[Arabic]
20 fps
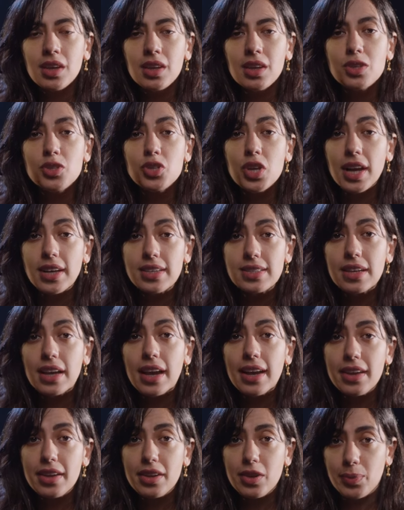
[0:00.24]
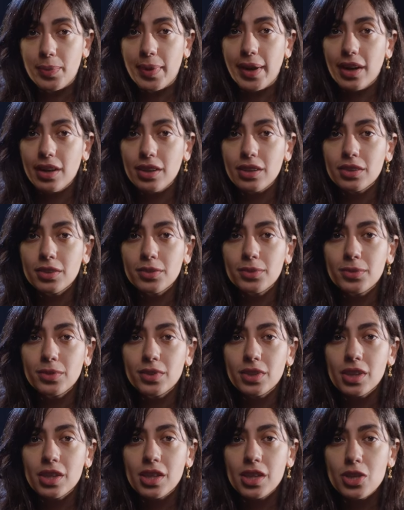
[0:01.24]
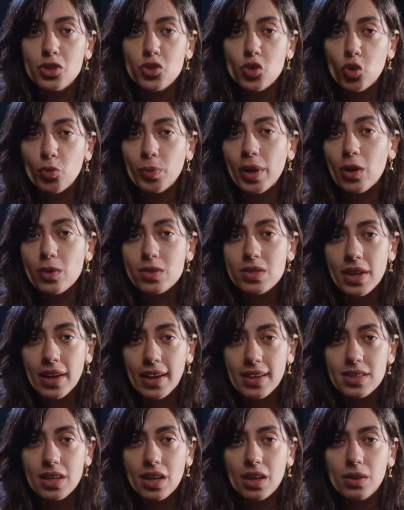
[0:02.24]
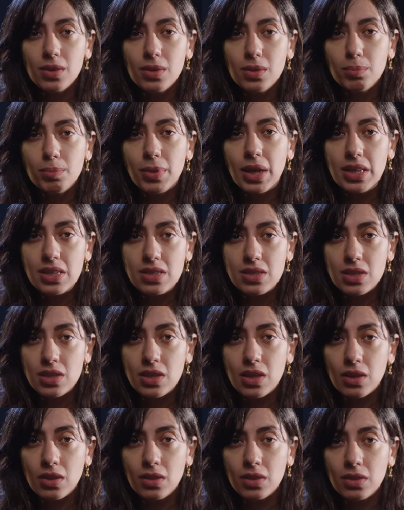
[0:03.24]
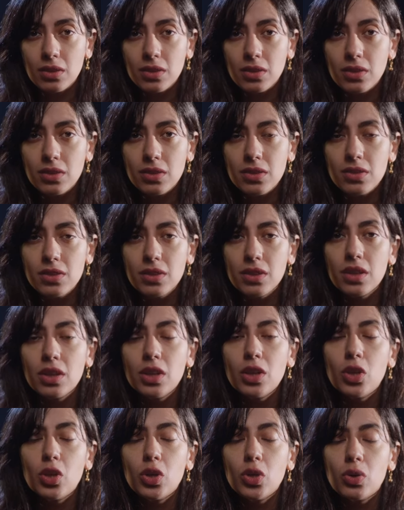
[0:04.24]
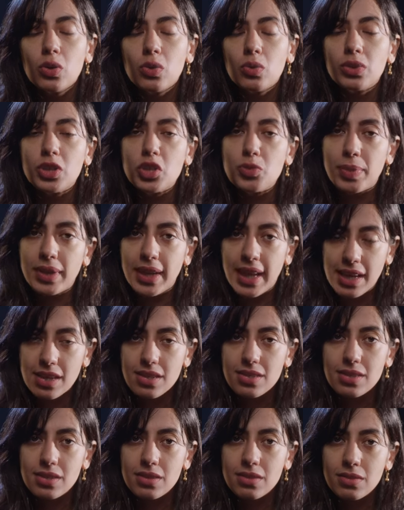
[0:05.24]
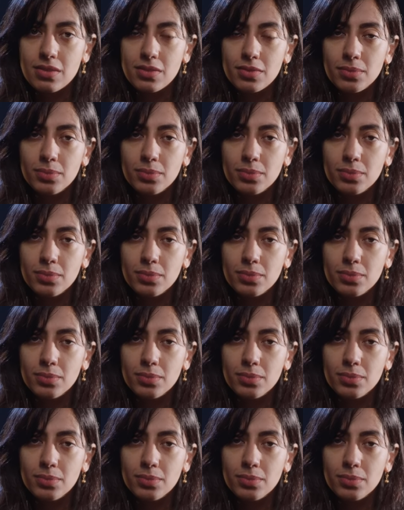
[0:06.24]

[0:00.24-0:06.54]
ich heiße Ayerbach. Ich komme aus Gaza, Palästina. Und ich bin Ärztin.